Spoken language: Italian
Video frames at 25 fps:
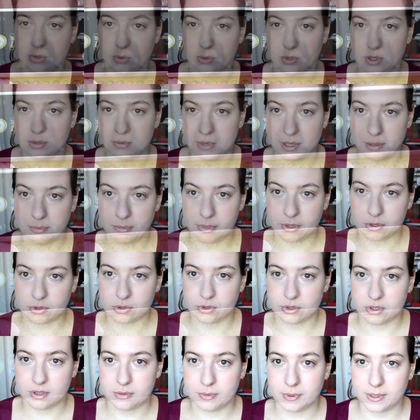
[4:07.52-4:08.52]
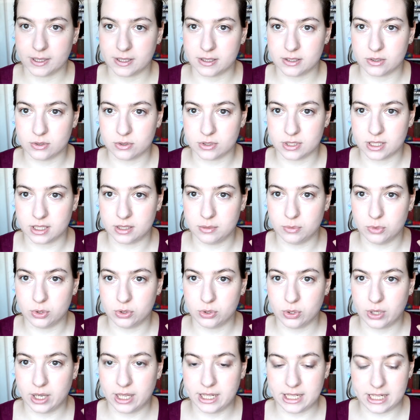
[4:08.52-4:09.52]
quindi me l'hanno preso così perché sono stati
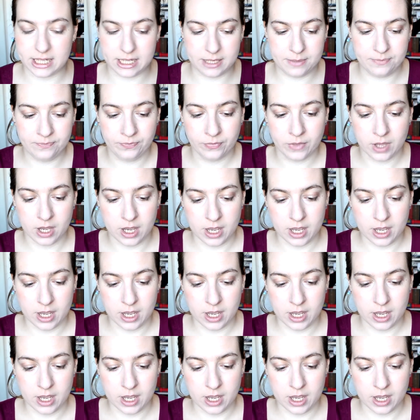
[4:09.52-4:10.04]
molto carini.